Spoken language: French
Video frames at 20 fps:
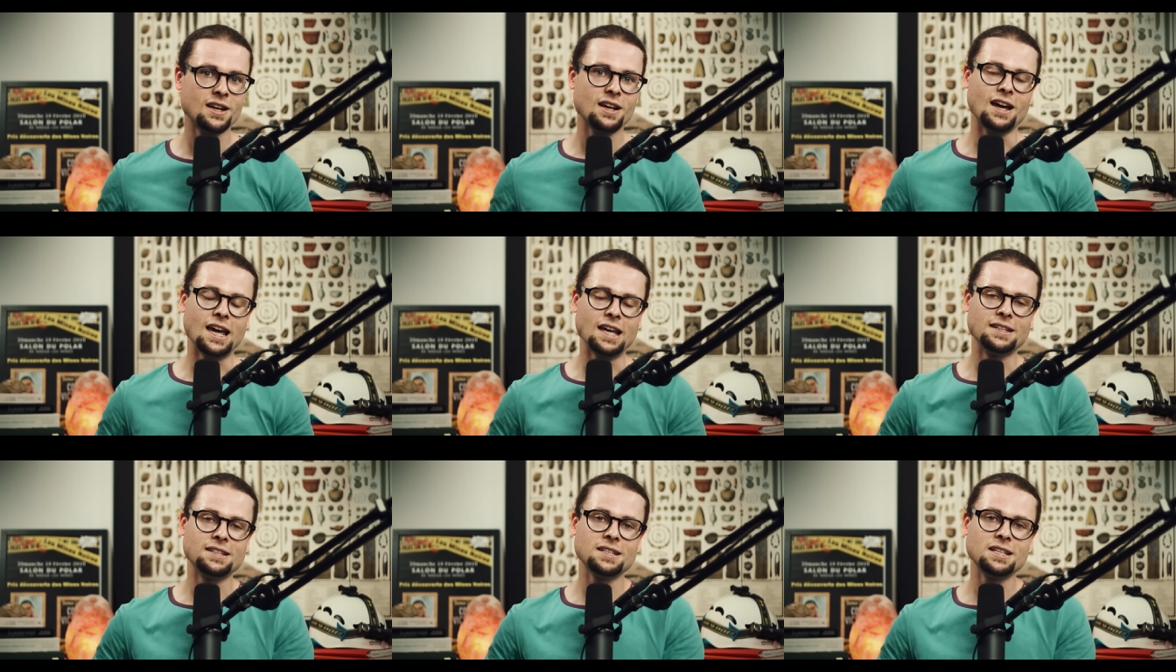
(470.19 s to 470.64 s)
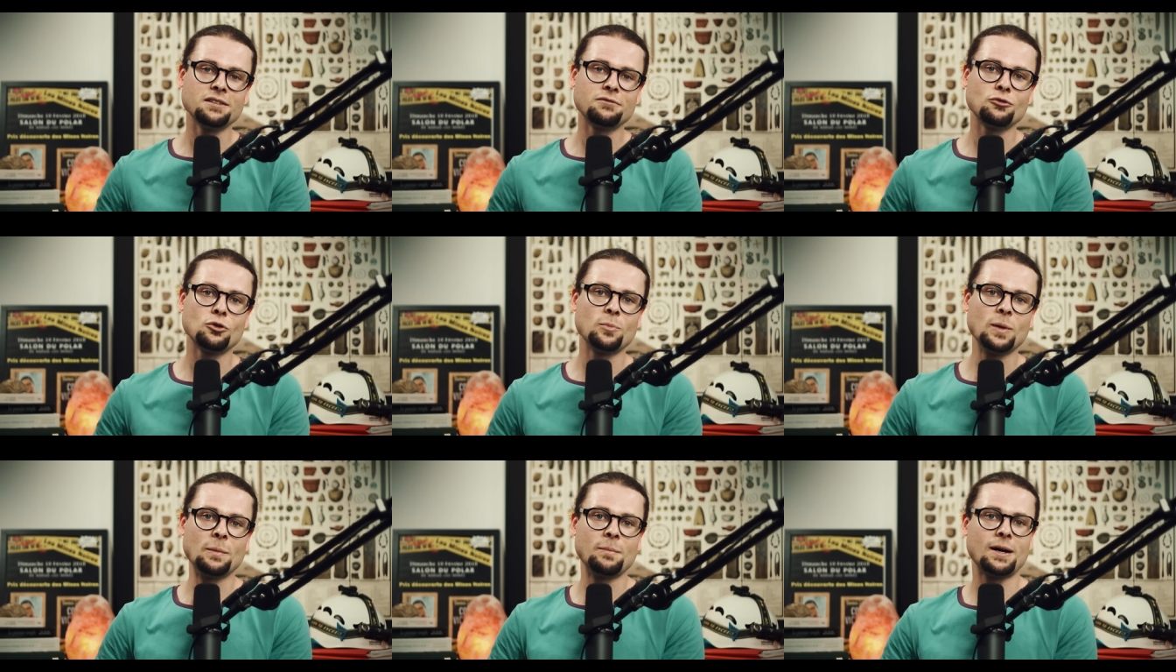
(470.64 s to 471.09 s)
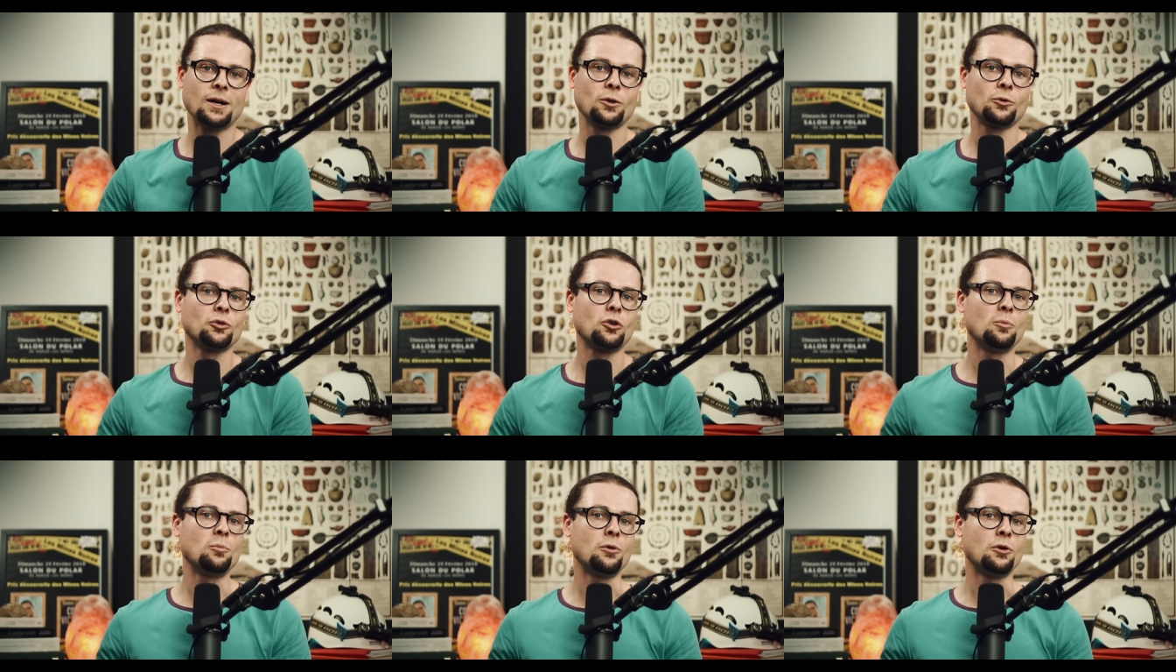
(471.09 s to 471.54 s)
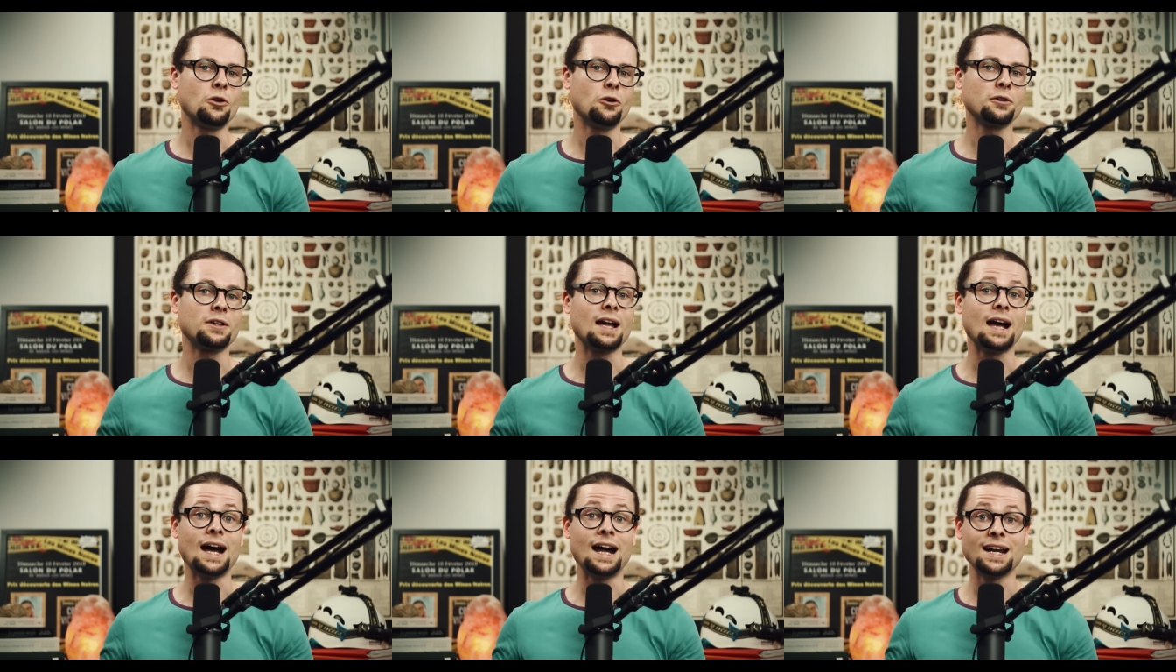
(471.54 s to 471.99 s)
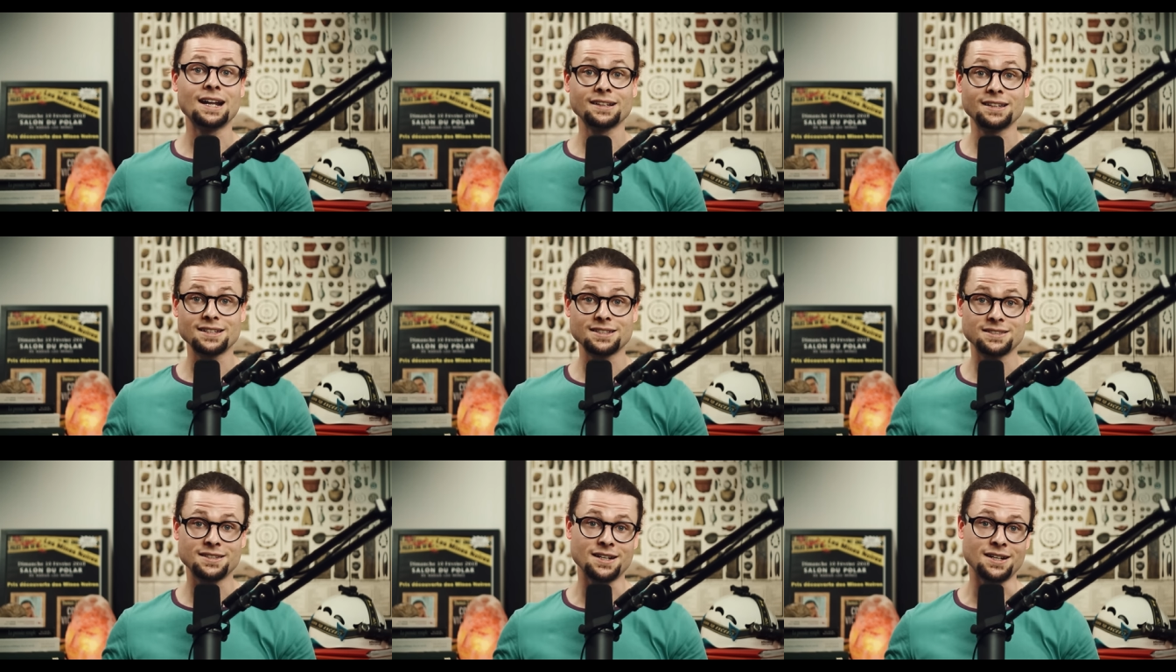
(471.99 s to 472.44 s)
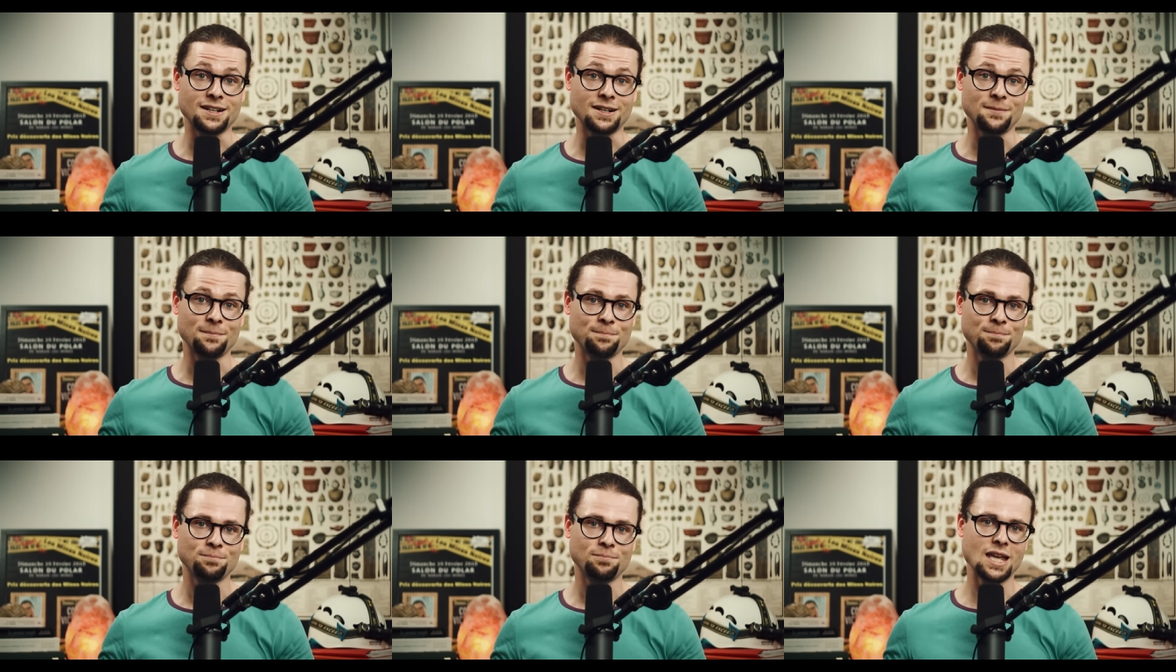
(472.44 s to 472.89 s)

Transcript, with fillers: a été développée par l'anthropologue Alain Tessard.